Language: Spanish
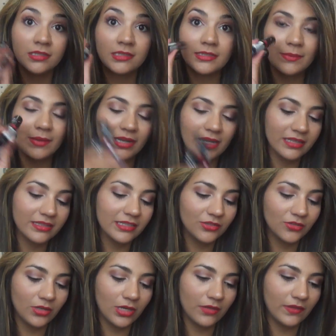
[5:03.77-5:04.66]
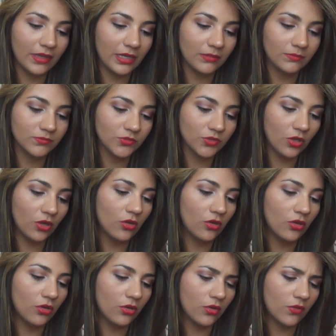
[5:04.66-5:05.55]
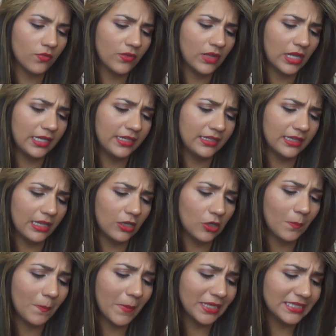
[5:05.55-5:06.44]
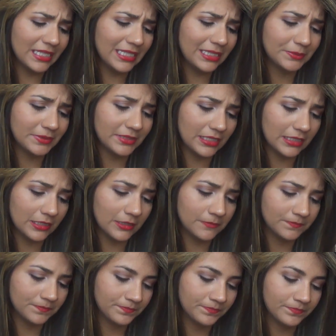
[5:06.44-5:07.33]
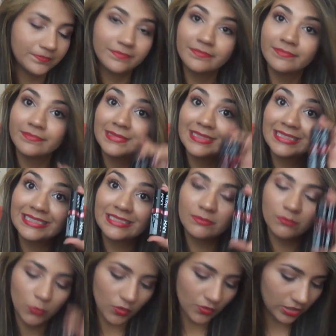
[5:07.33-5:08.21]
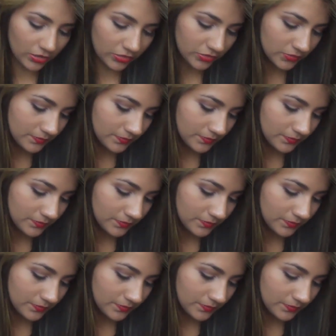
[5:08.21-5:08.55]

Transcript: Y me encantan estos labiales. Son los de la línea de los Matte Lipstick. Muy buenos.